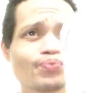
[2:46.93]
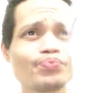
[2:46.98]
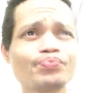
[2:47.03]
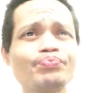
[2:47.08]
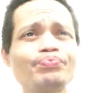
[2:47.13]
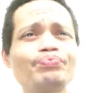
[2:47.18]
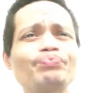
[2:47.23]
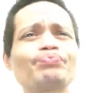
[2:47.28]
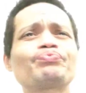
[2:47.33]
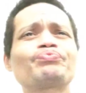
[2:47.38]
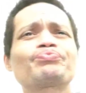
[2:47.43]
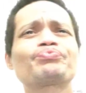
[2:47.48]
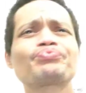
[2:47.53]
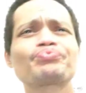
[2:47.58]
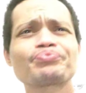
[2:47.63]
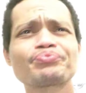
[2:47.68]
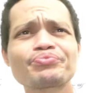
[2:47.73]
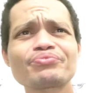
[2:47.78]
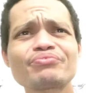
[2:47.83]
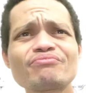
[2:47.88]
Hum!
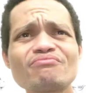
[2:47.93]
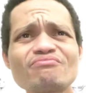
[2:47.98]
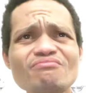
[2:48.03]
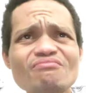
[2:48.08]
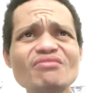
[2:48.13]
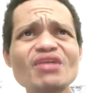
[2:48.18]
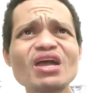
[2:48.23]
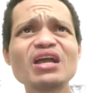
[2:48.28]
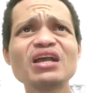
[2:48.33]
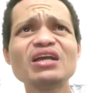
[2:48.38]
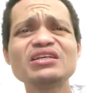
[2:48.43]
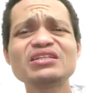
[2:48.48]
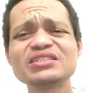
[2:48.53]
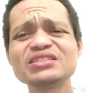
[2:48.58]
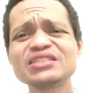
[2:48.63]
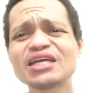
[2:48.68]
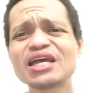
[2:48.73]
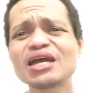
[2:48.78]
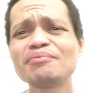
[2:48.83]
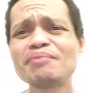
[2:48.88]

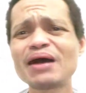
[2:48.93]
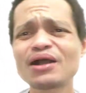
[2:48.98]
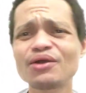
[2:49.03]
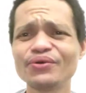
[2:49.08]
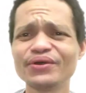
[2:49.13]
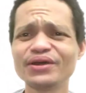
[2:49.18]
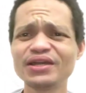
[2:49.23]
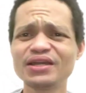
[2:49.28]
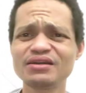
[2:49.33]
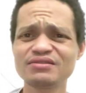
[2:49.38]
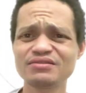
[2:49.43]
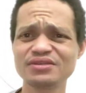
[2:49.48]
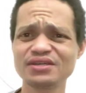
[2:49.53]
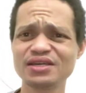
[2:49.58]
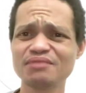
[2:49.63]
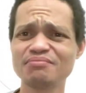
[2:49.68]
Isso é de queimar a goela,